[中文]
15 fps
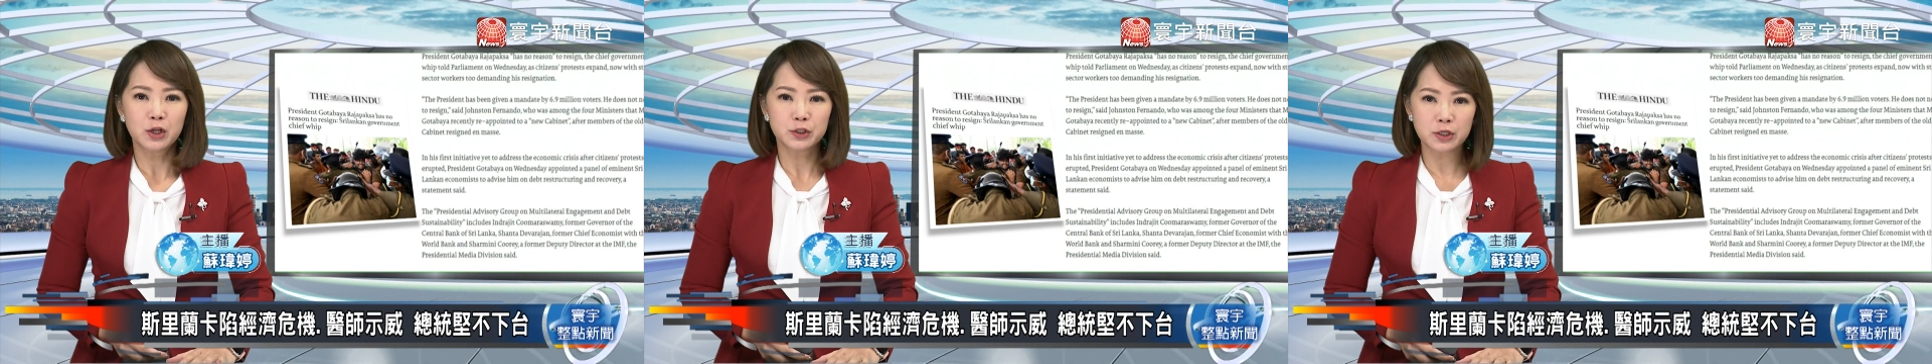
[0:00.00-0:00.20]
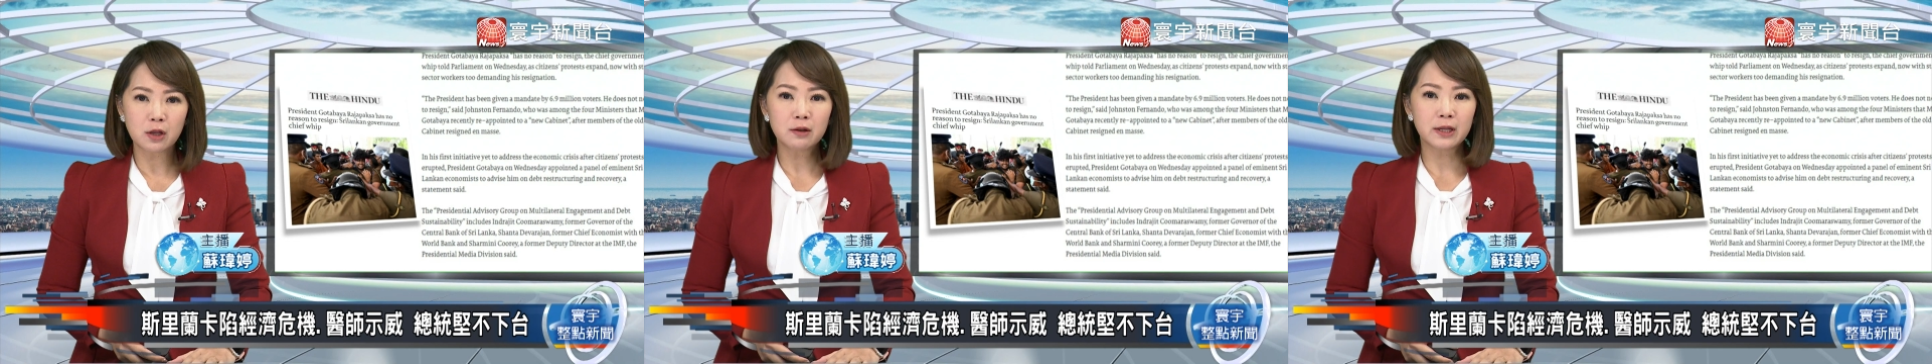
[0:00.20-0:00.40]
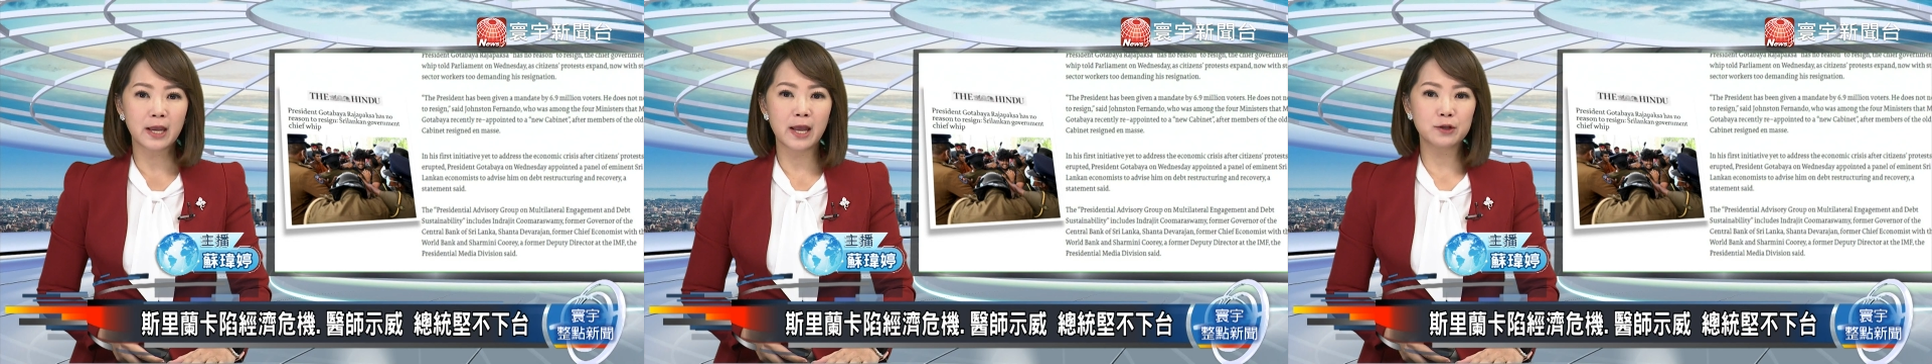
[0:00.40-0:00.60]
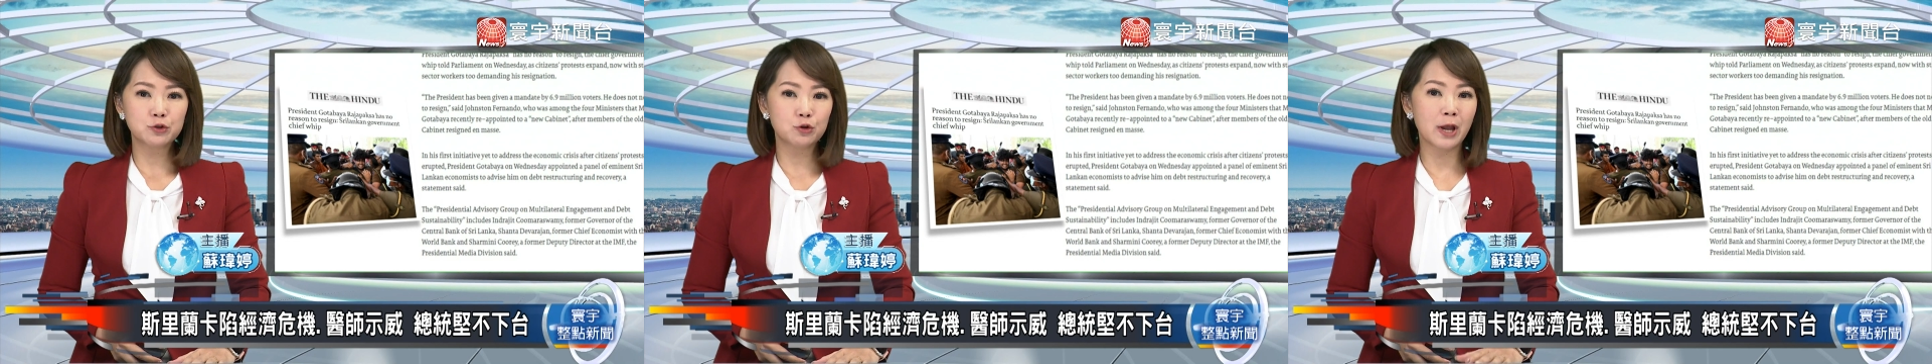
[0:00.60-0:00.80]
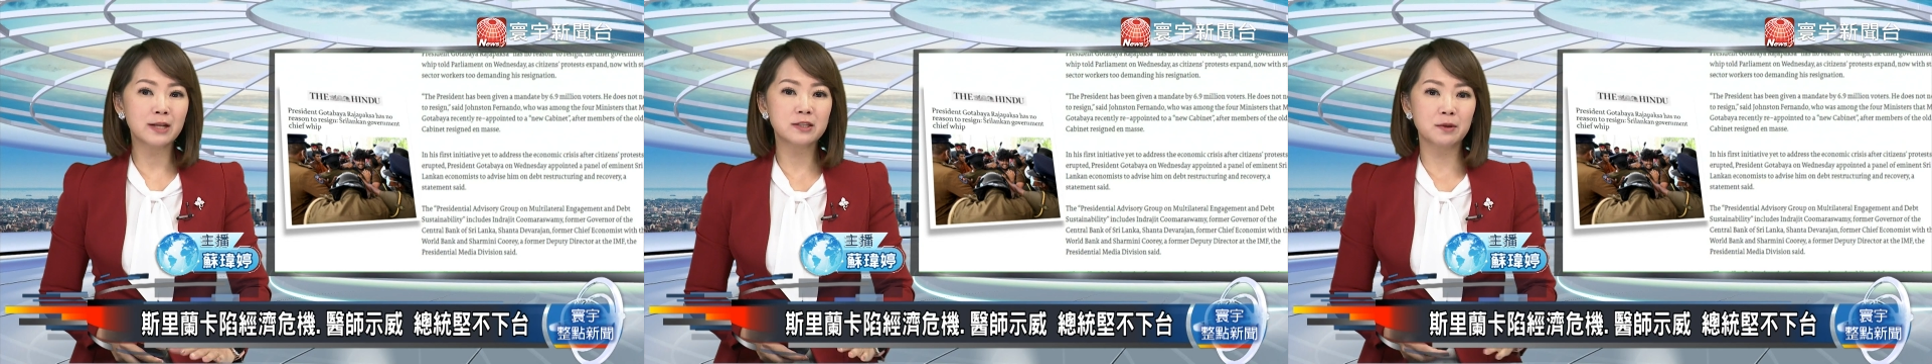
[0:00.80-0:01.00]
就连
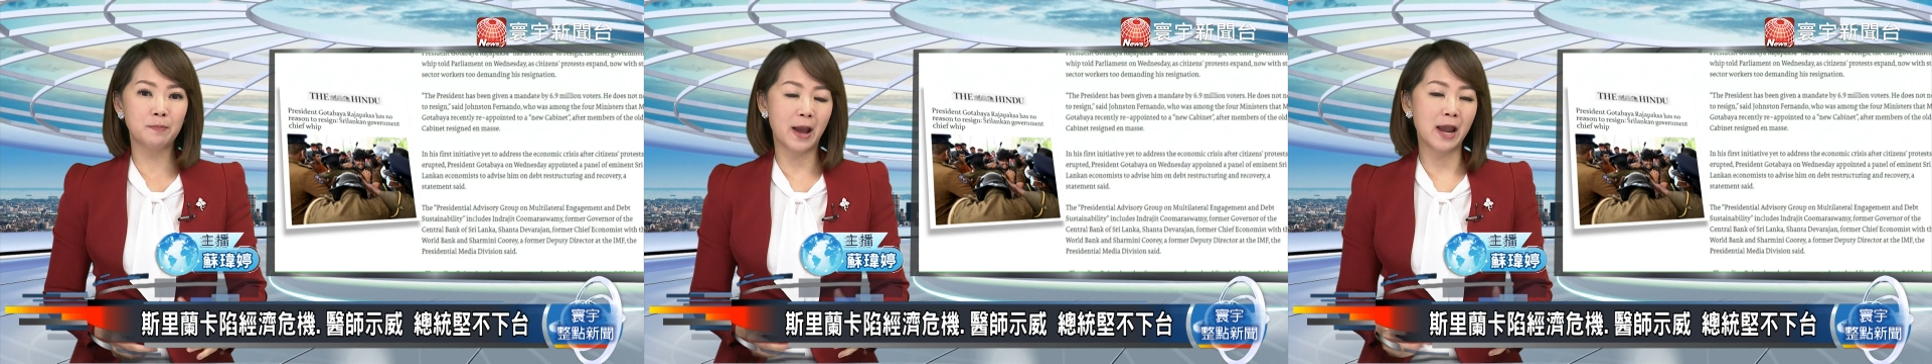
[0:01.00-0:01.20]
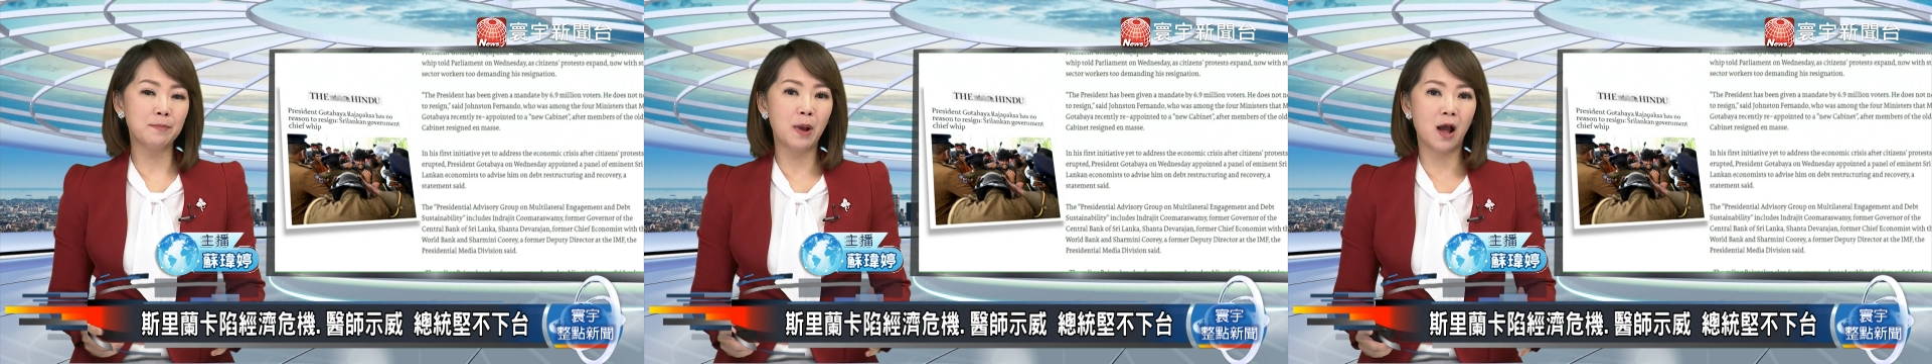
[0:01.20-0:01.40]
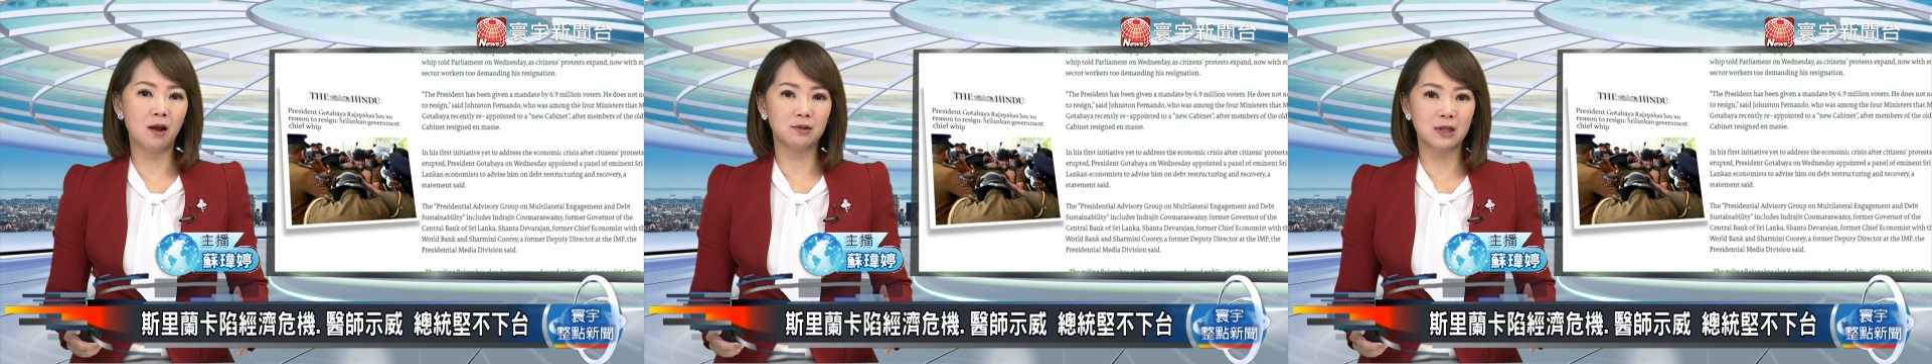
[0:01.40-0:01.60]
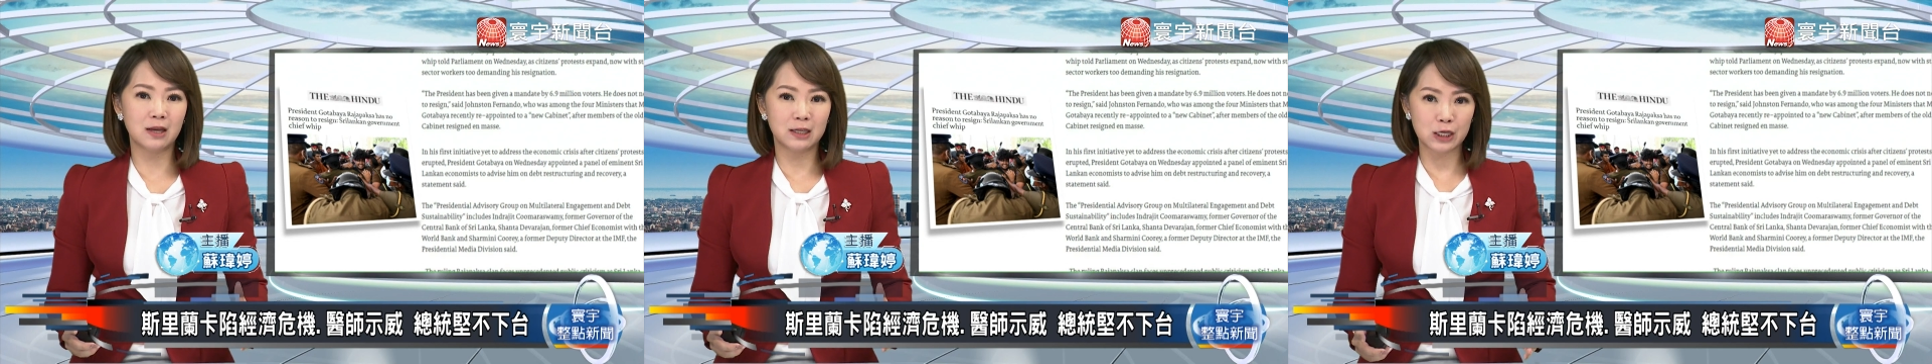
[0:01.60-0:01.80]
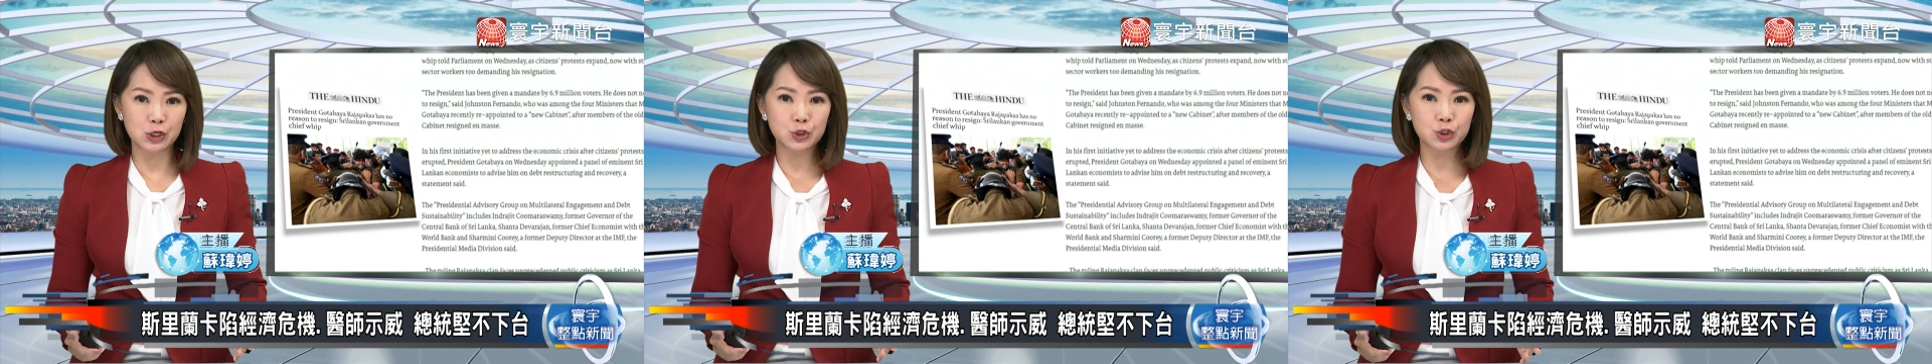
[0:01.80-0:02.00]
穿着白袍
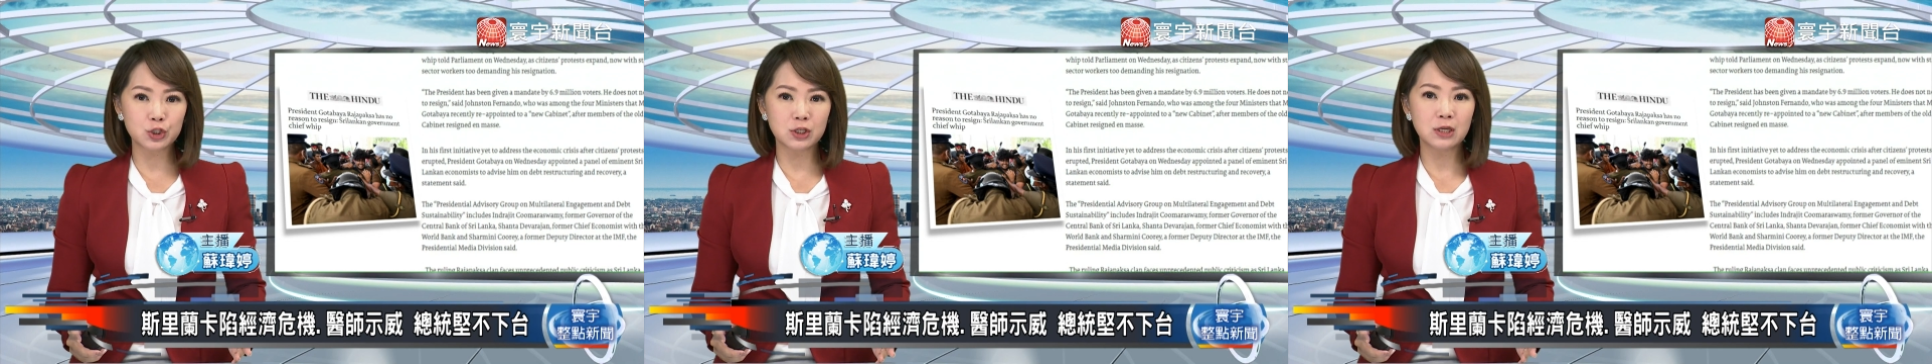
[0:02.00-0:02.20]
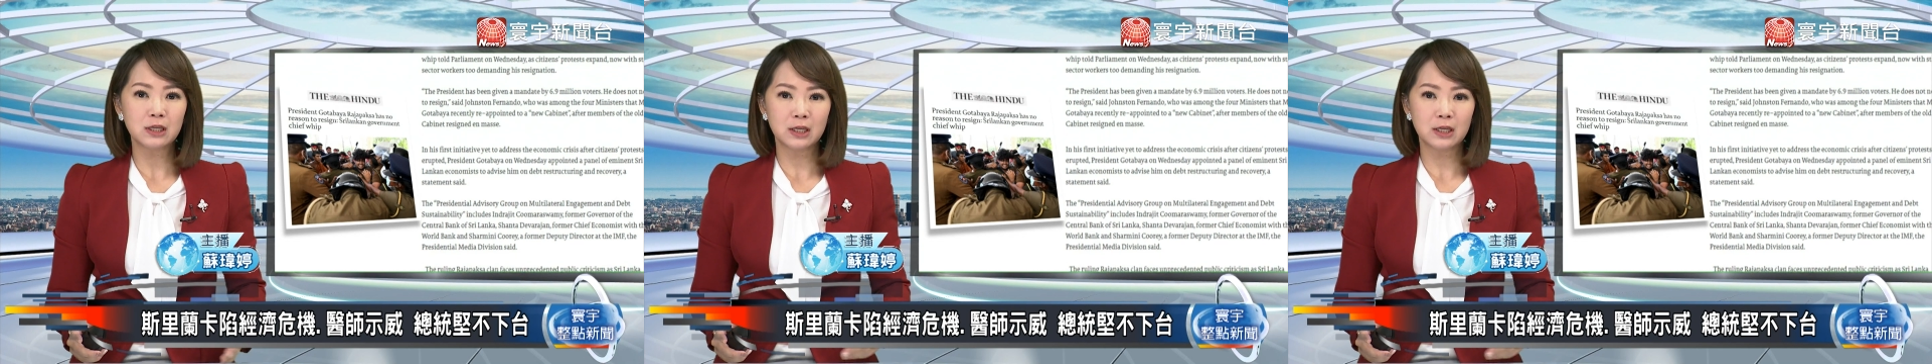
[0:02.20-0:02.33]
的医师